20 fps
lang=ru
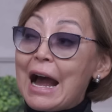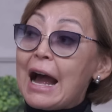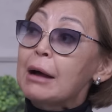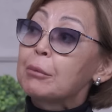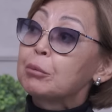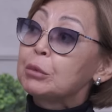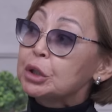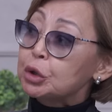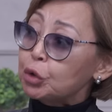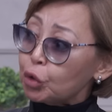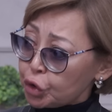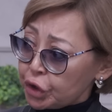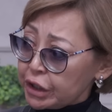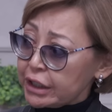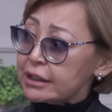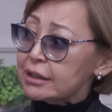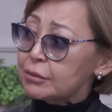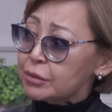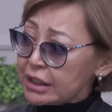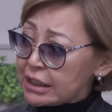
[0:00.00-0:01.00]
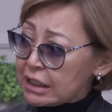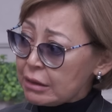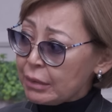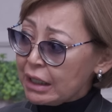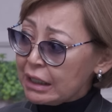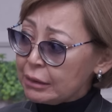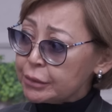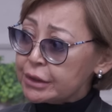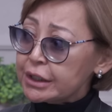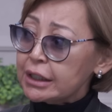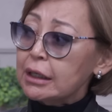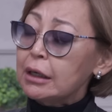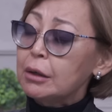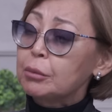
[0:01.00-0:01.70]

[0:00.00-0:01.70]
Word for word: а мы тоже этим занимаемся,